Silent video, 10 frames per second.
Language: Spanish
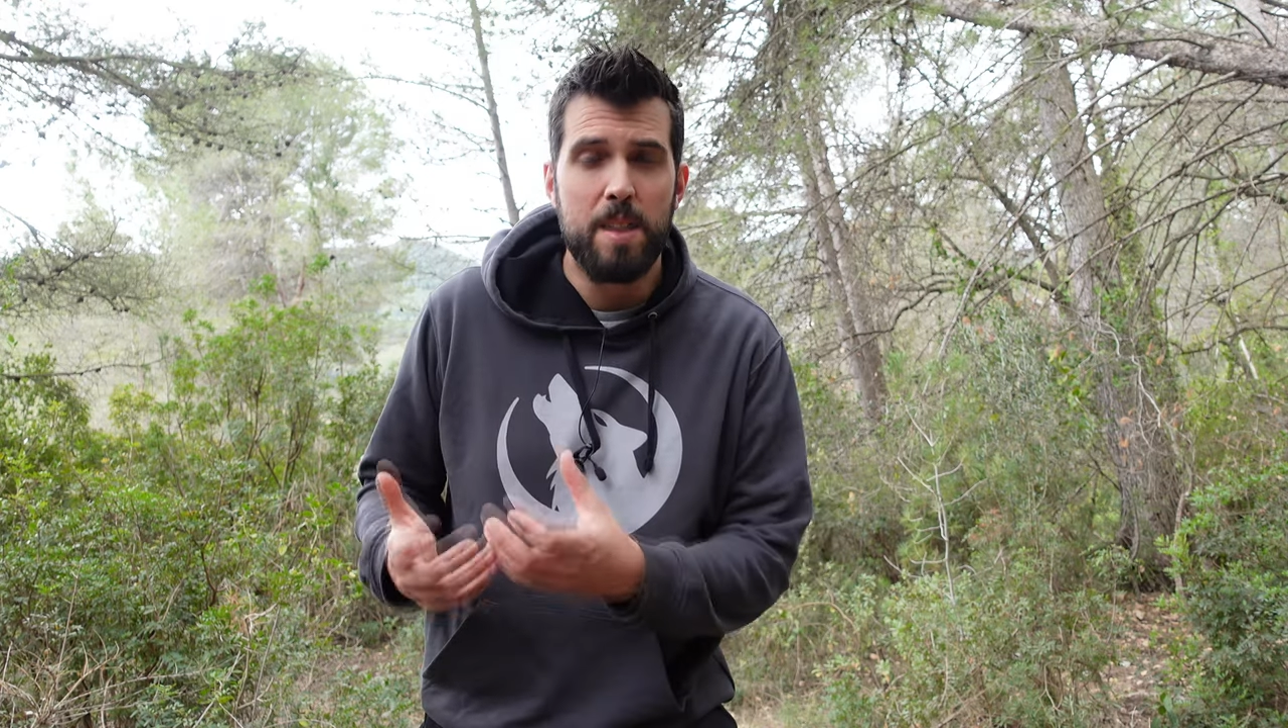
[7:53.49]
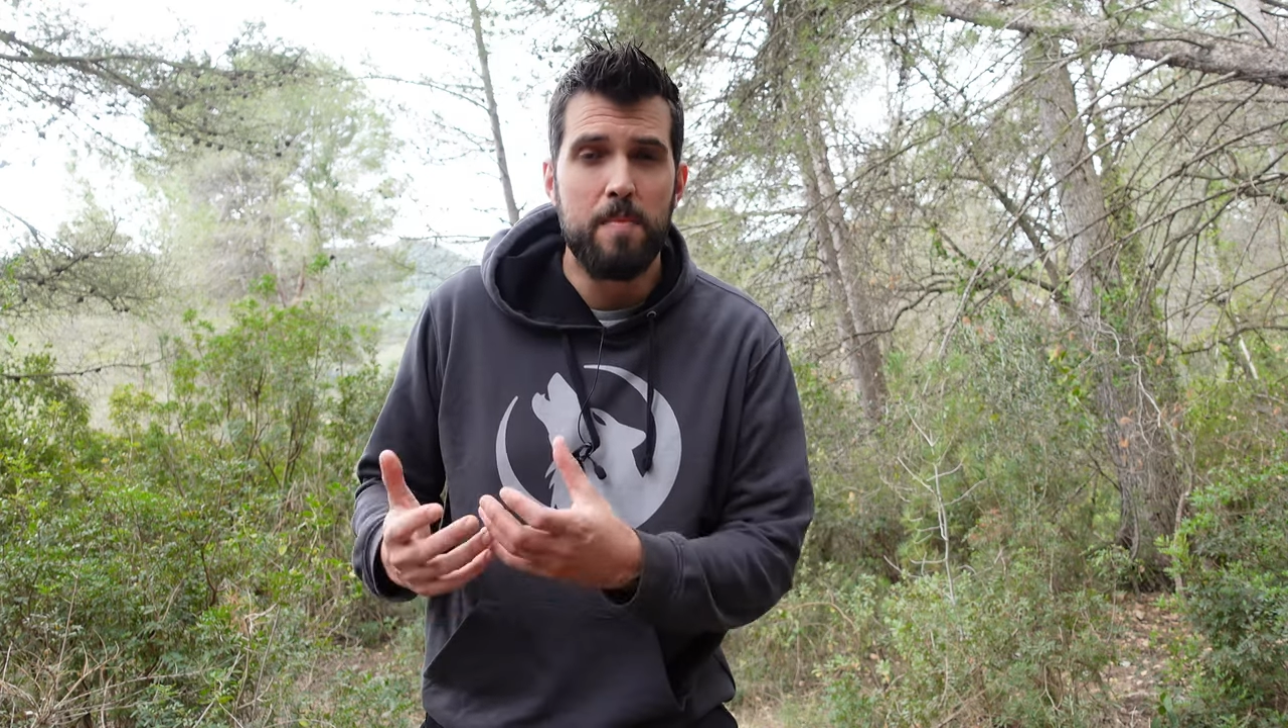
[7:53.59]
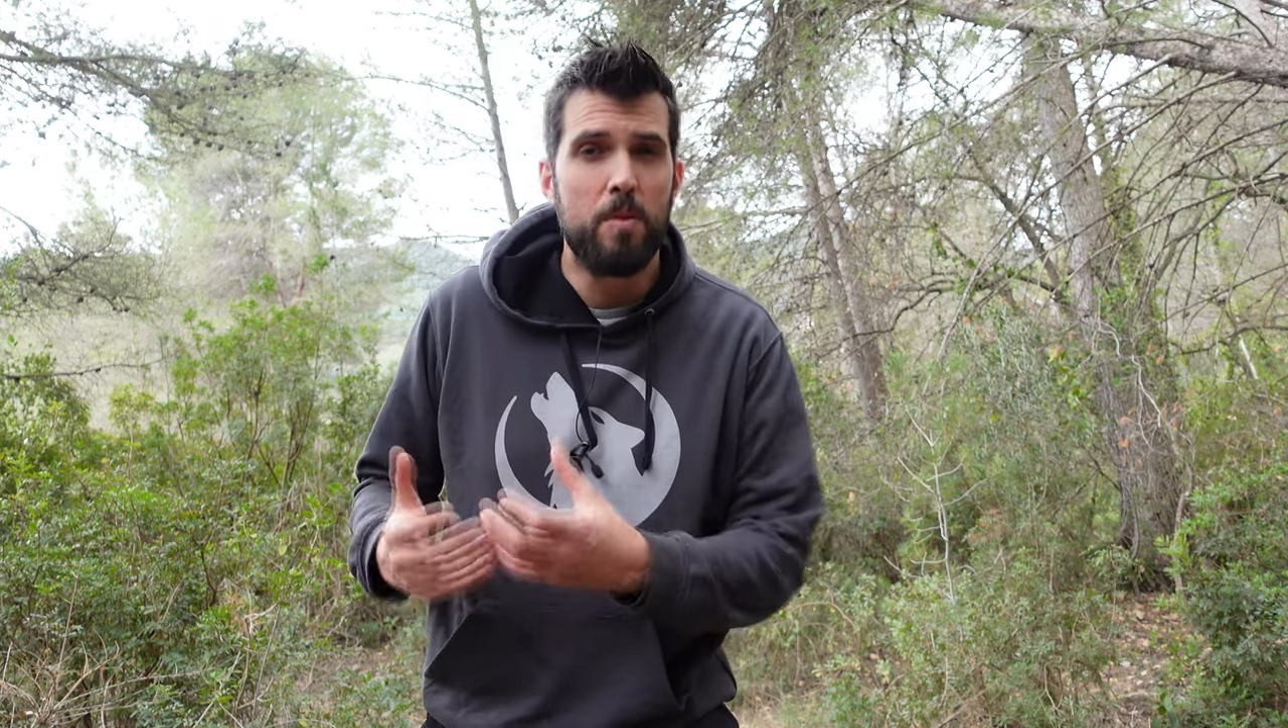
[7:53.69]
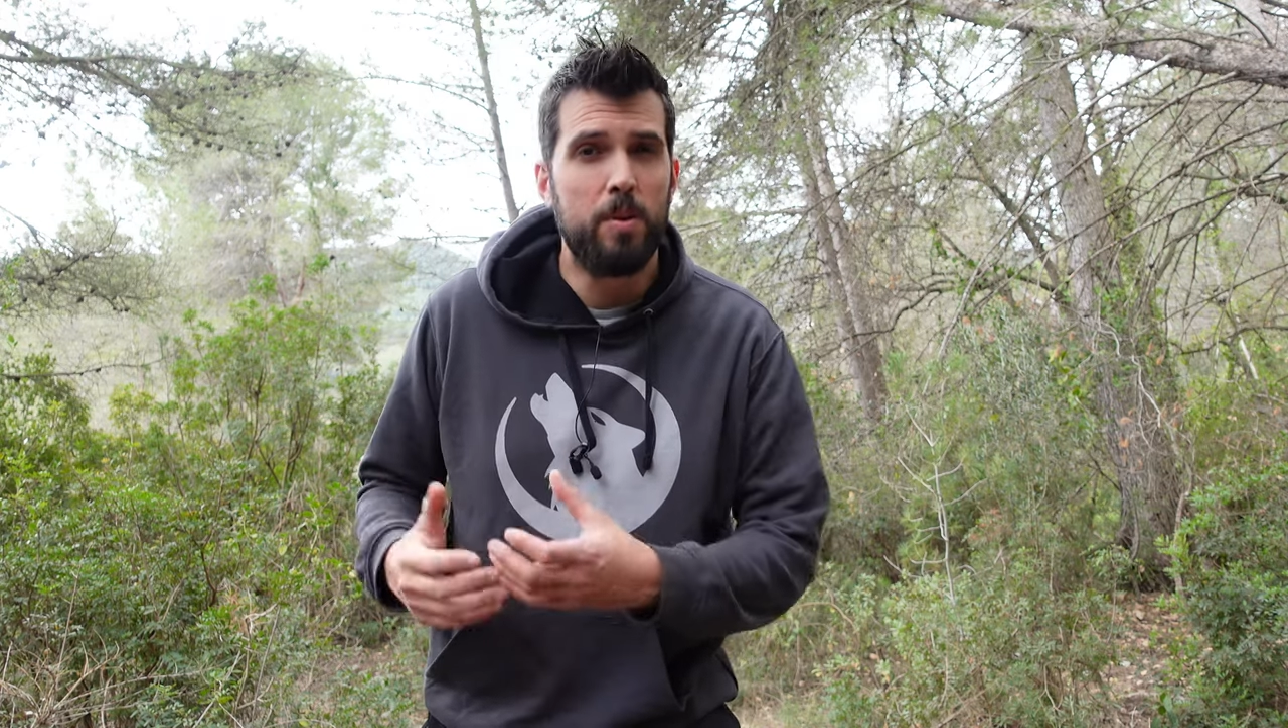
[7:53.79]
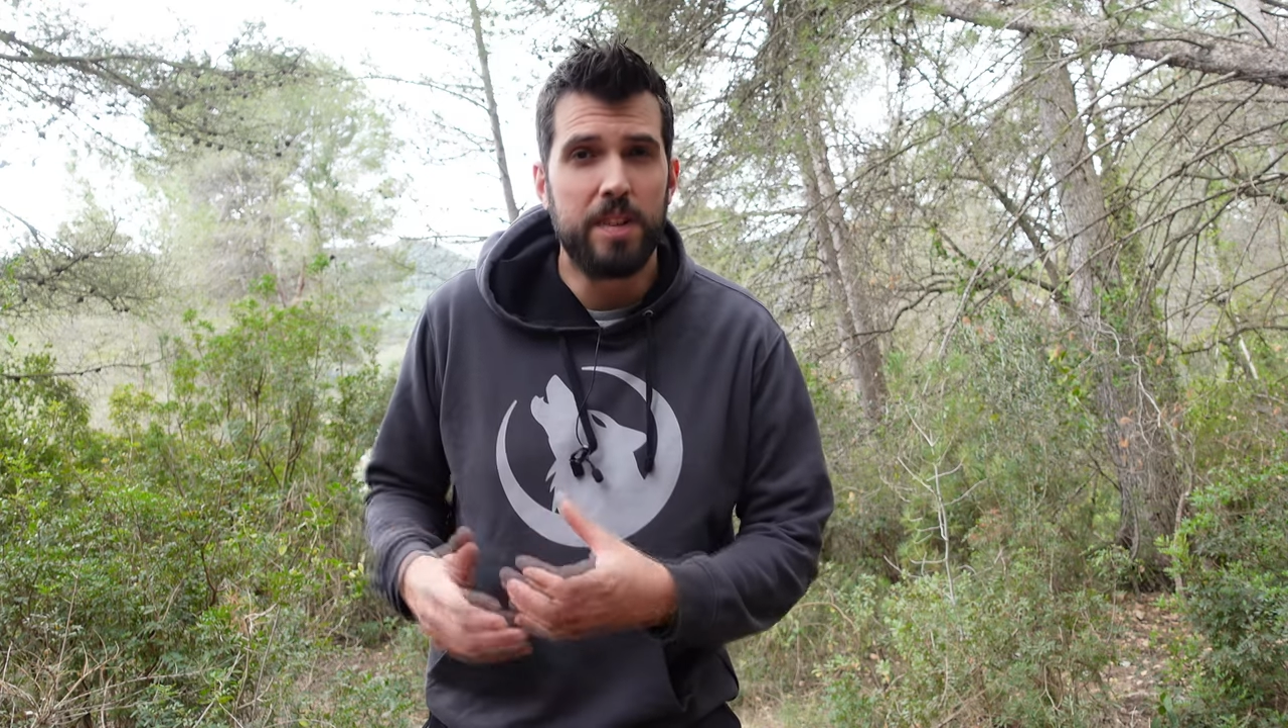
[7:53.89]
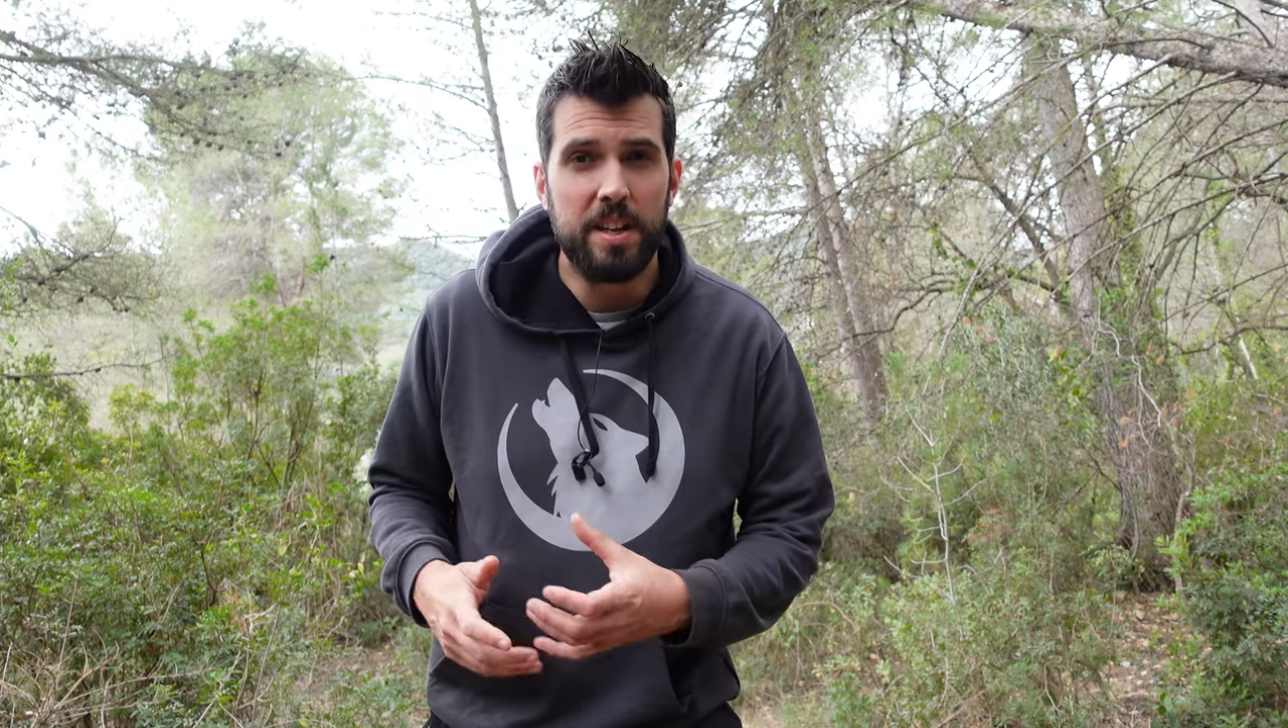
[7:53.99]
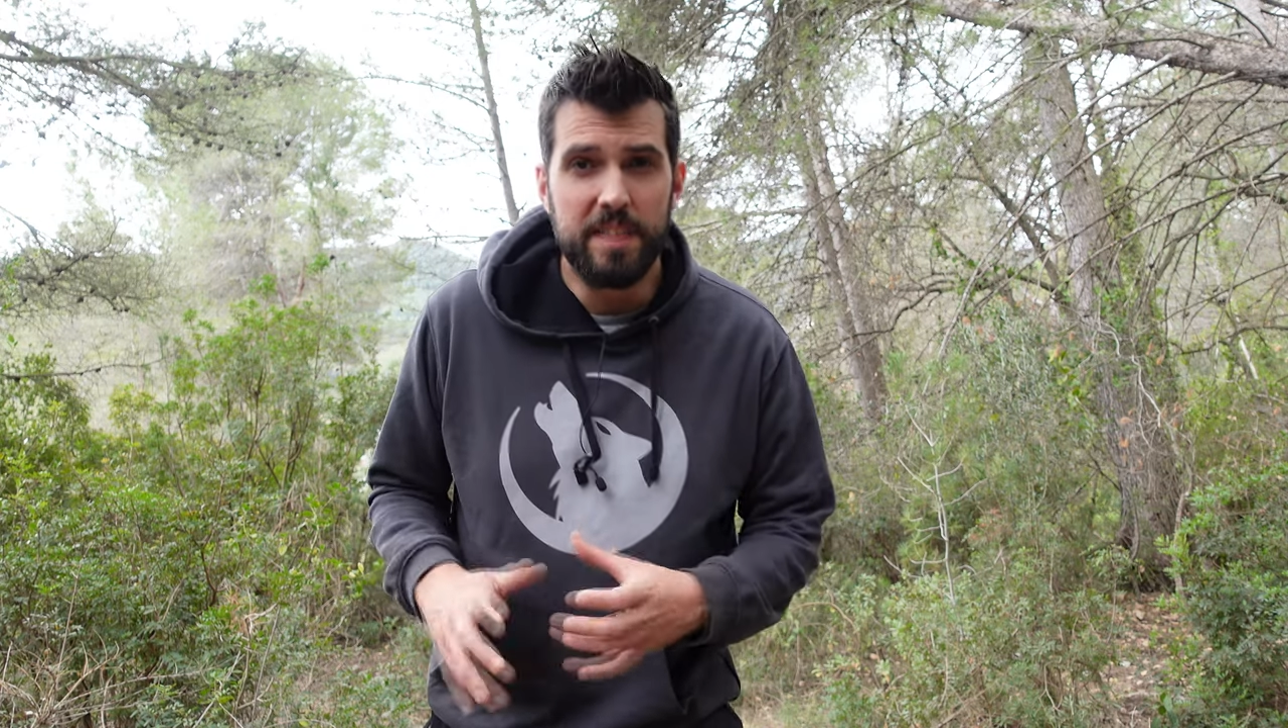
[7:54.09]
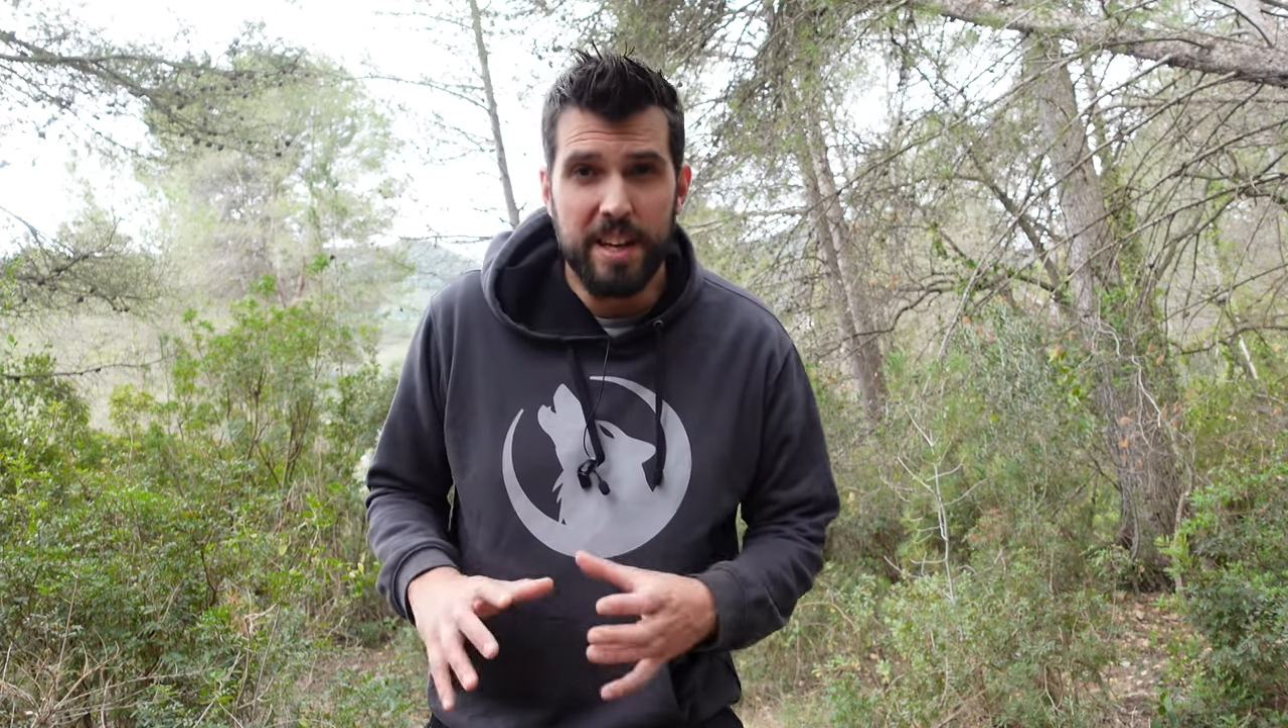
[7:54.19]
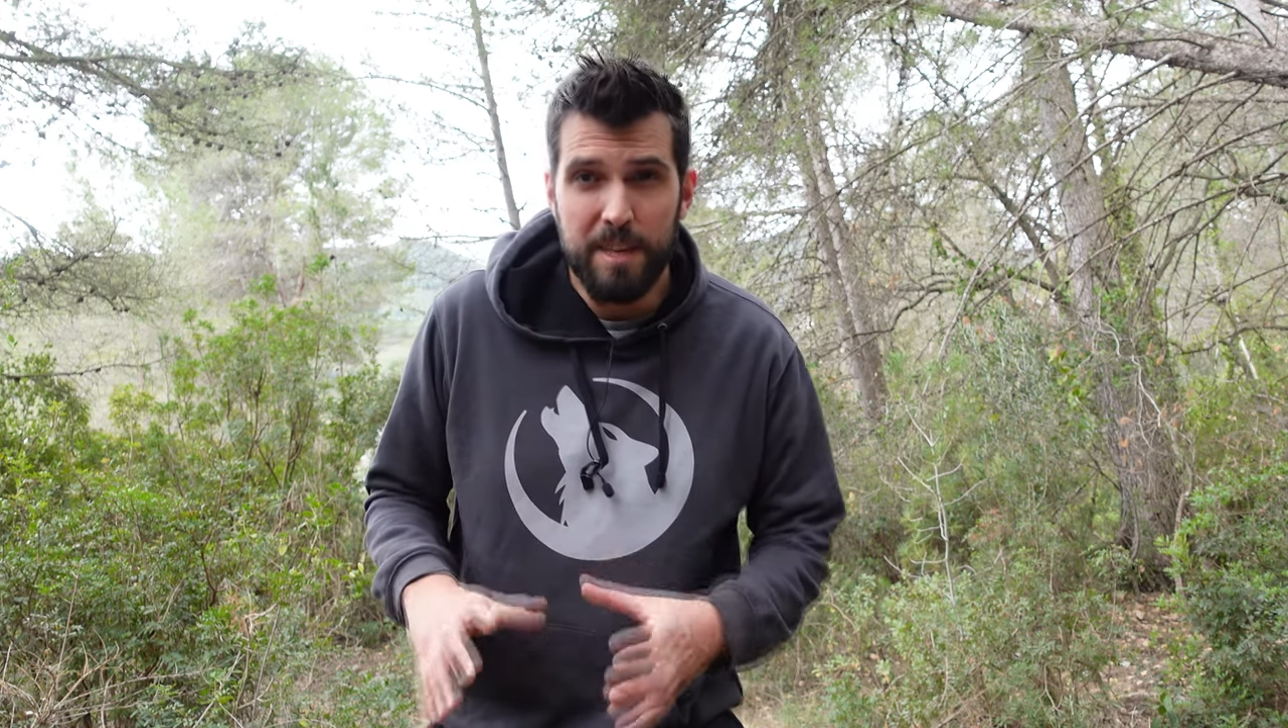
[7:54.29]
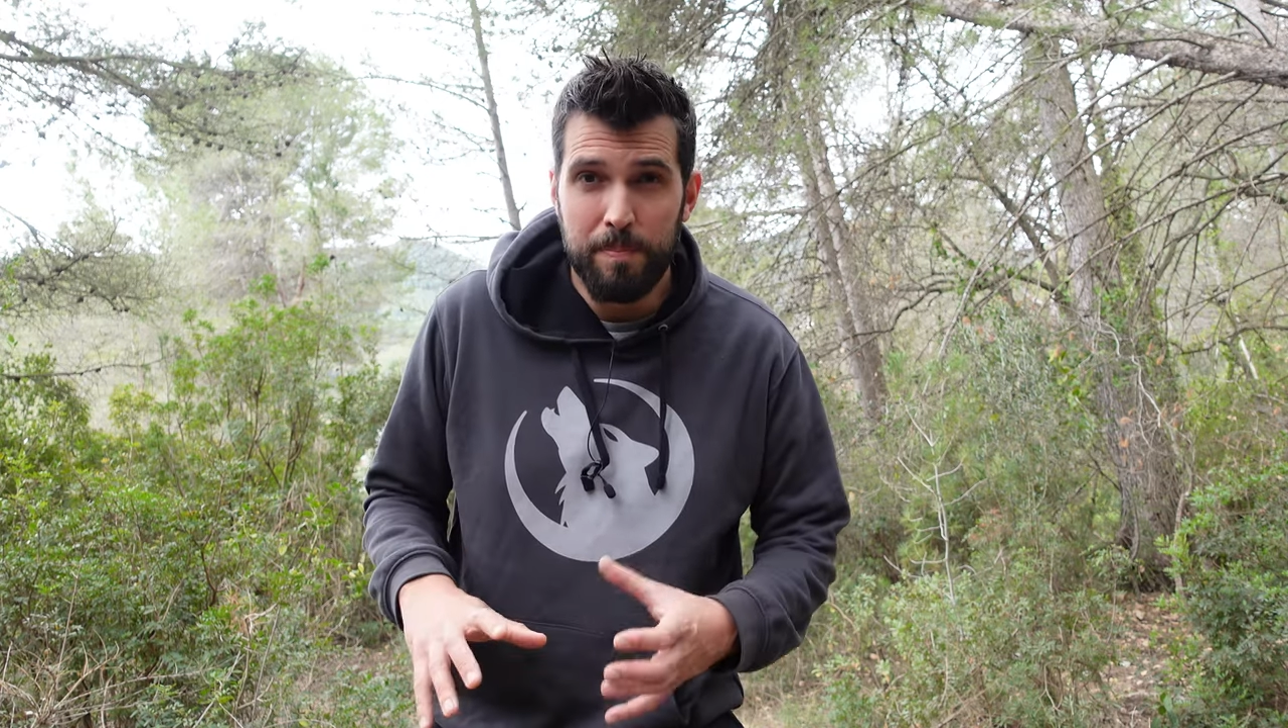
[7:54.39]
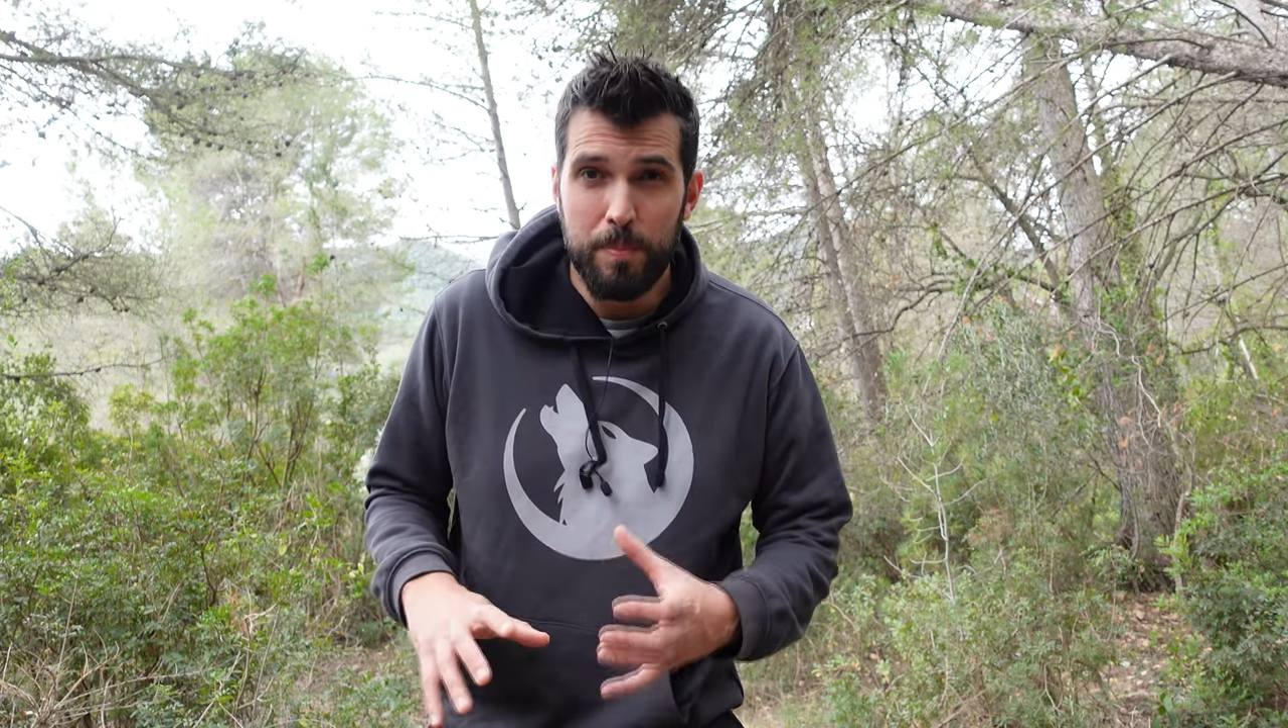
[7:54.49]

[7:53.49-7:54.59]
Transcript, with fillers: en mi cuenta Instagram.